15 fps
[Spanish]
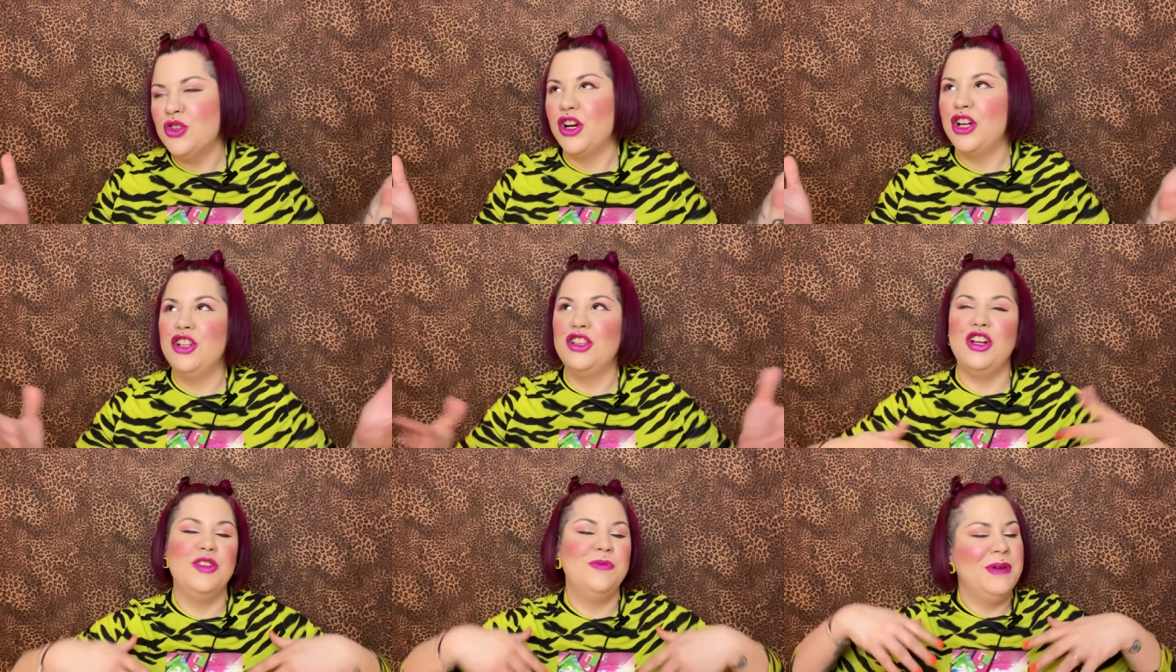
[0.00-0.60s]
que no
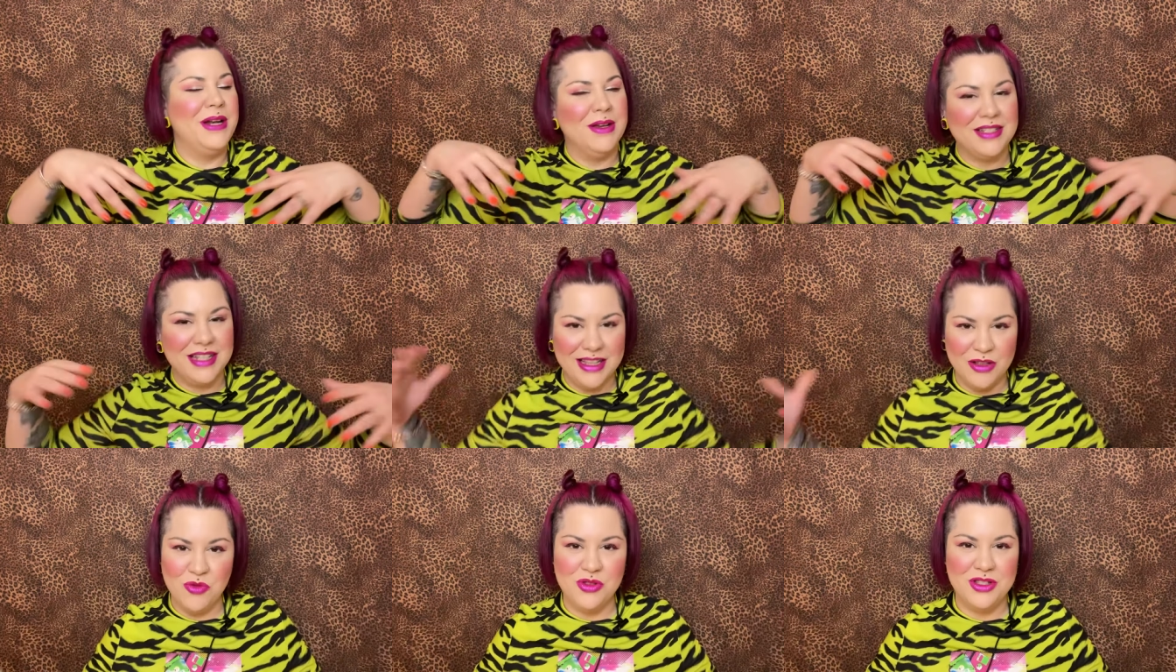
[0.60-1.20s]
te lo esperabas que
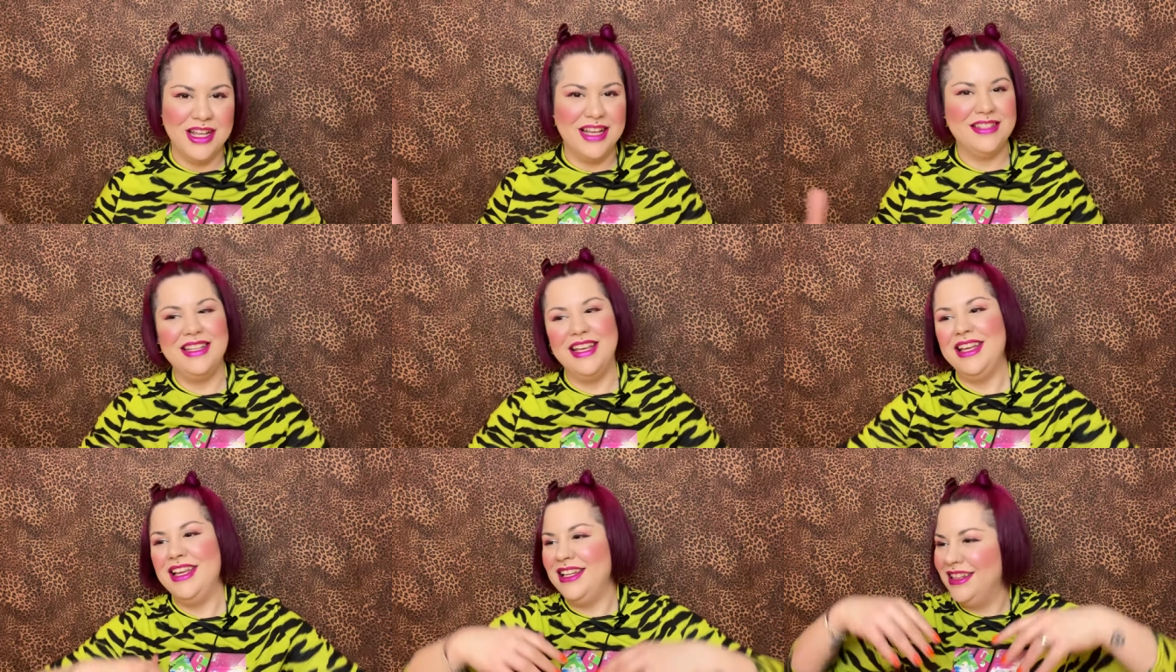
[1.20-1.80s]
te gustase
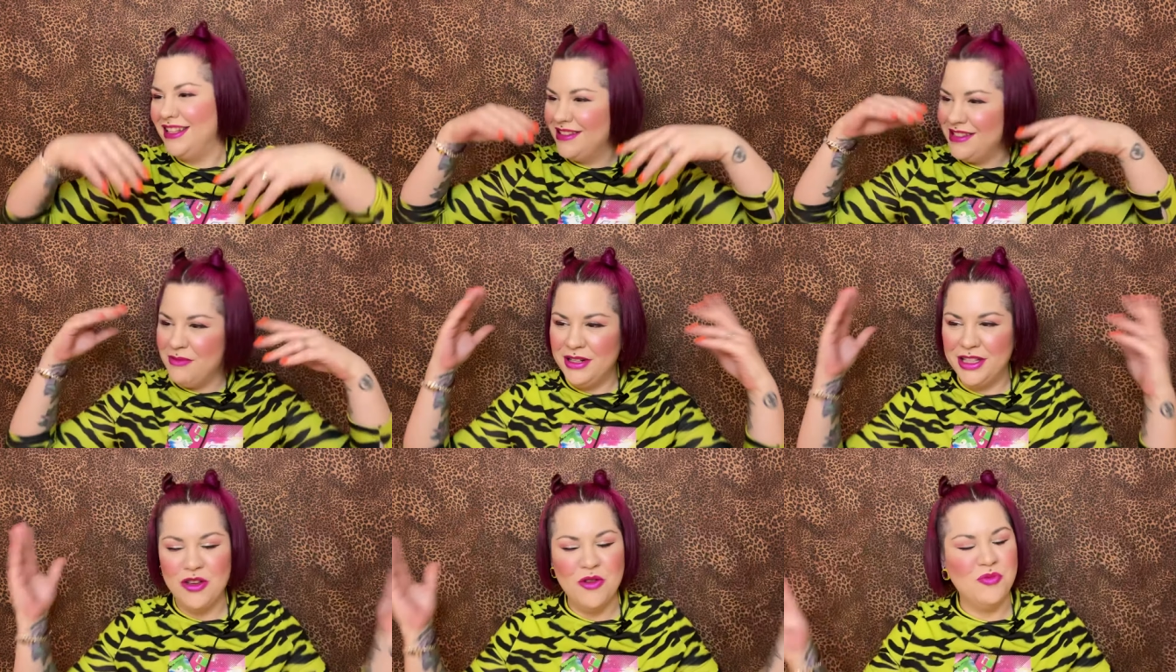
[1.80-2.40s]
y te has
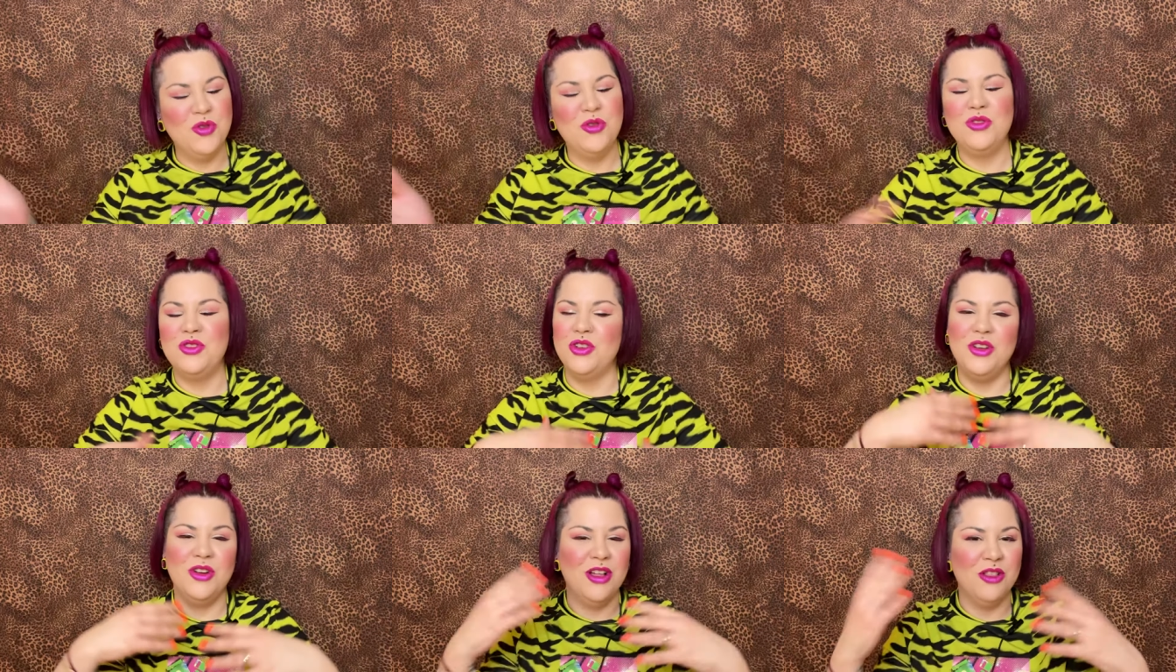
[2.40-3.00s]
divertido
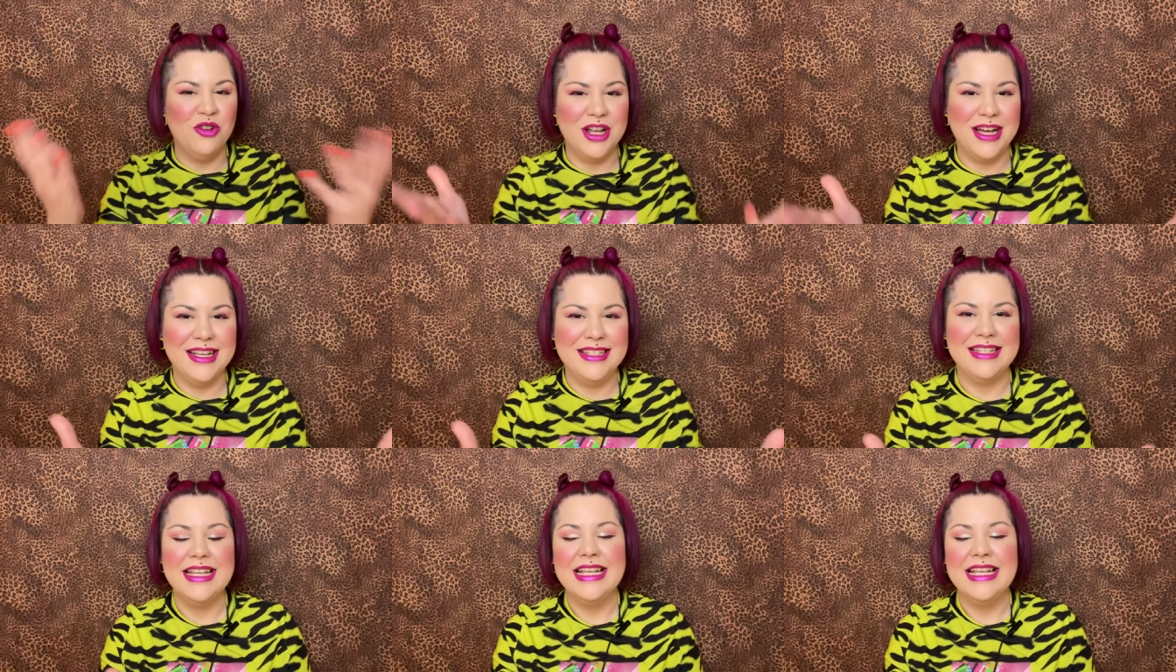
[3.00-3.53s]
mucho y lo adoras,